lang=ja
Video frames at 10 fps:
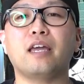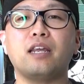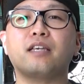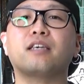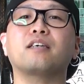
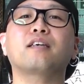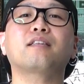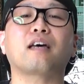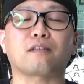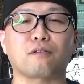
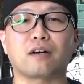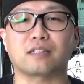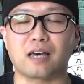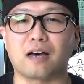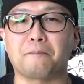エレキギターとか
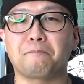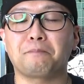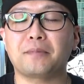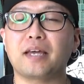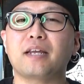さ、
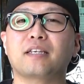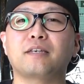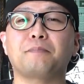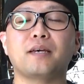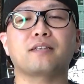
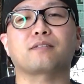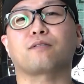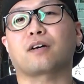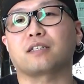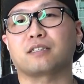エレキベース
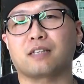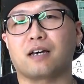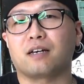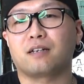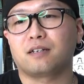とかに
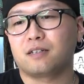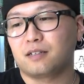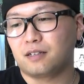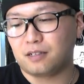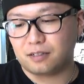さ、
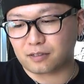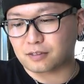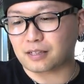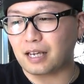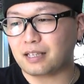
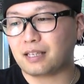つけ